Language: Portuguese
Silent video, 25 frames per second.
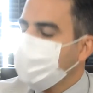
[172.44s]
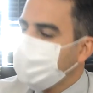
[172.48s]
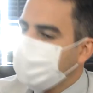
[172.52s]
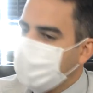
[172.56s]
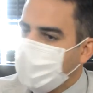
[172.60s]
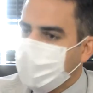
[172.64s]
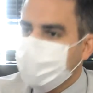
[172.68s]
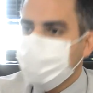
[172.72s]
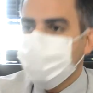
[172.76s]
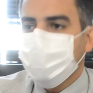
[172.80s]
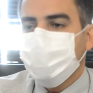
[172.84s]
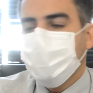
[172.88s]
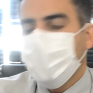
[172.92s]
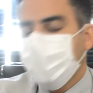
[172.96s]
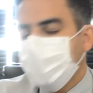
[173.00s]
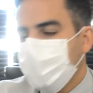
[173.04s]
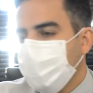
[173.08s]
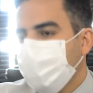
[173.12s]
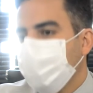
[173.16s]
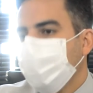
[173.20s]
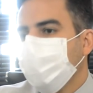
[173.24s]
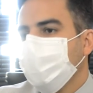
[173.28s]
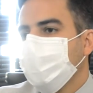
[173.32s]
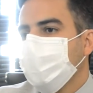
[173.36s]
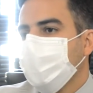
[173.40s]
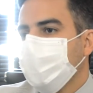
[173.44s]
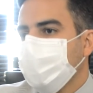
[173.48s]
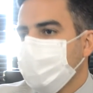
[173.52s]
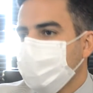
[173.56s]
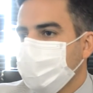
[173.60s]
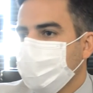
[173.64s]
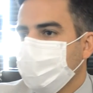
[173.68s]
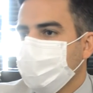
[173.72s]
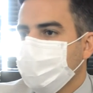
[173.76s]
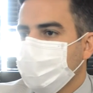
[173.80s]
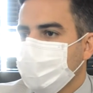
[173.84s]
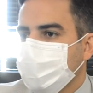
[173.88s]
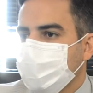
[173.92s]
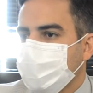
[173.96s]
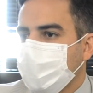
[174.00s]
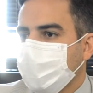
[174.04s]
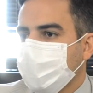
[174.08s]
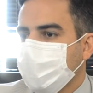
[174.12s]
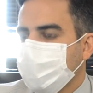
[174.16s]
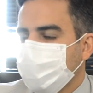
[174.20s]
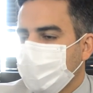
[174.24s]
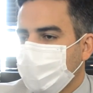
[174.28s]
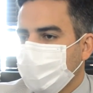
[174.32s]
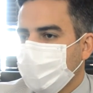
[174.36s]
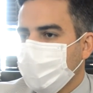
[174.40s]
e daqui por diante, se Deus quiser,
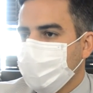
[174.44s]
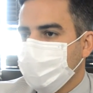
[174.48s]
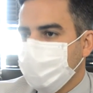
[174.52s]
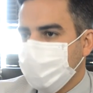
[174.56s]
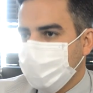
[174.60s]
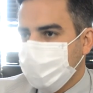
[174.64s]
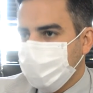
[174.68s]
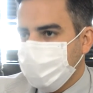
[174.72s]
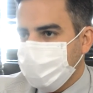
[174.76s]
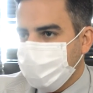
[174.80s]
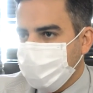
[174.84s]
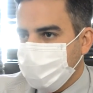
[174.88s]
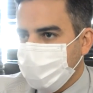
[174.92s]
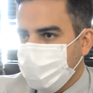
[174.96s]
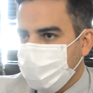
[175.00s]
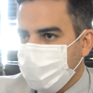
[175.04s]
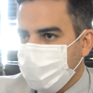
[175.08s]
também vai ser.